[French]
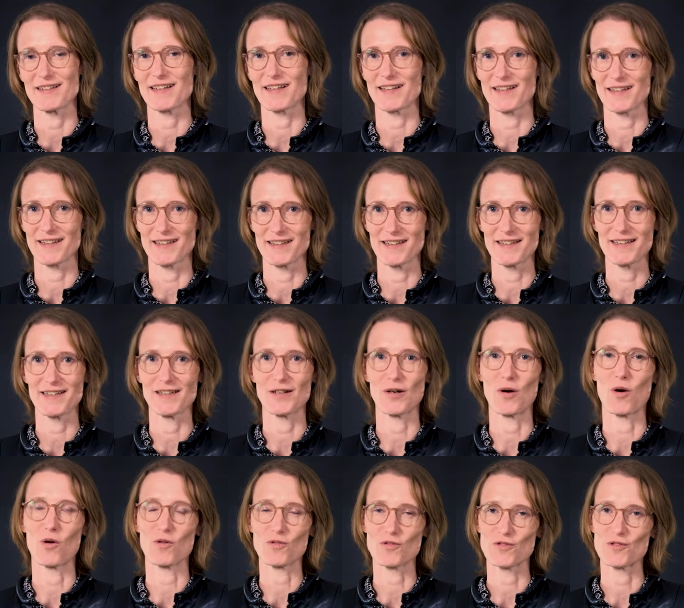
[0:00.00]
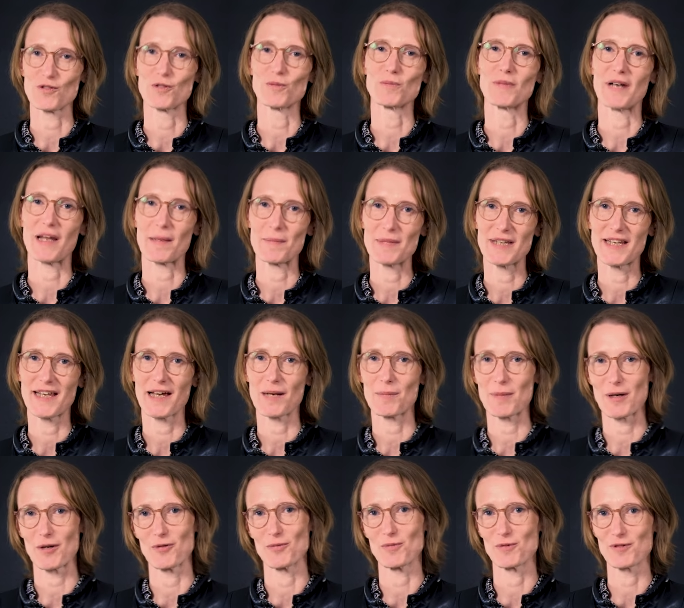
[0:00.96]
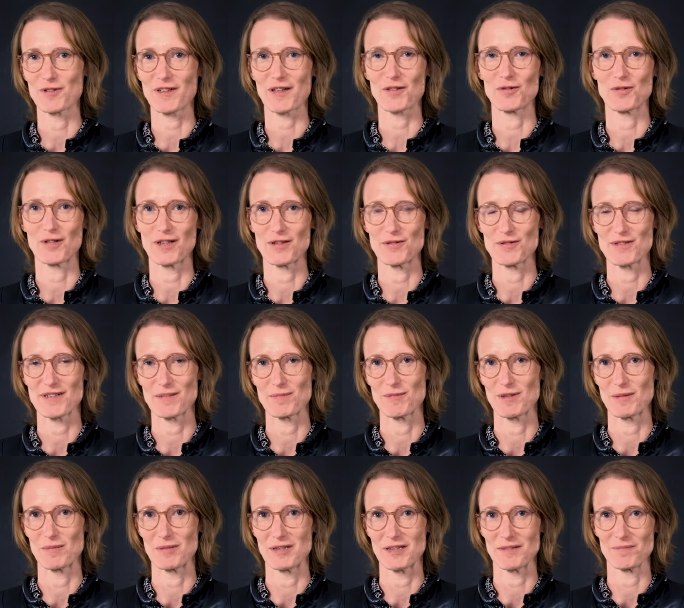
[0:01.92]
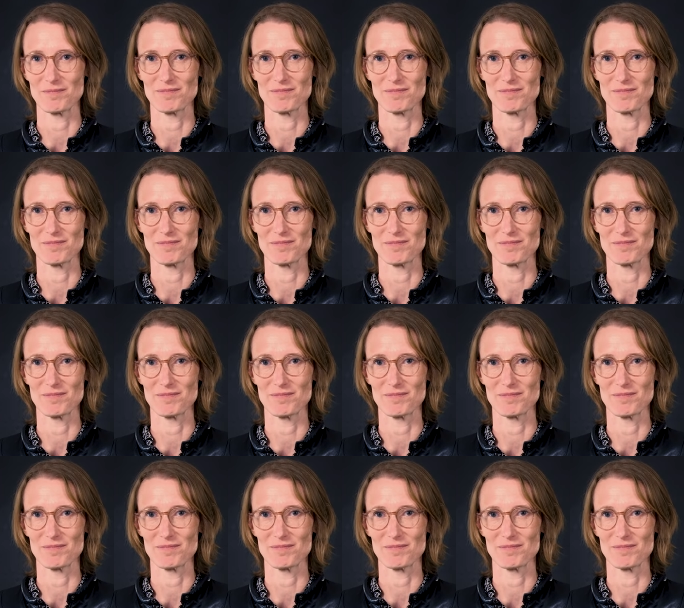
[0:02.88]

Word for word: créer ensemble l'amicale parlementaire de la deuxième DB.